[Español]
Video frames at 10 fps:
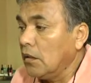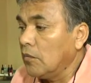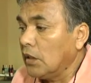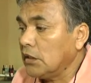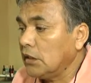
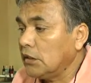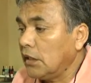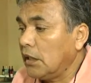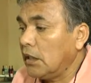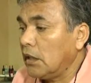
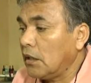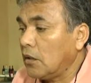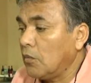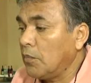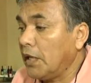bastante
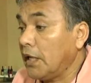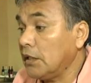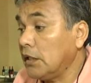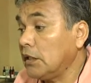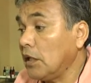
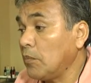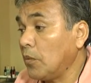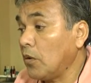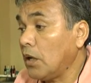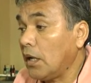complicadita
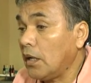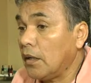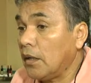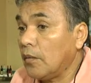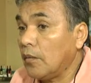por
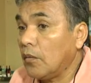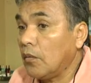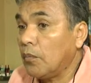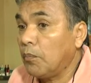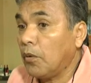la,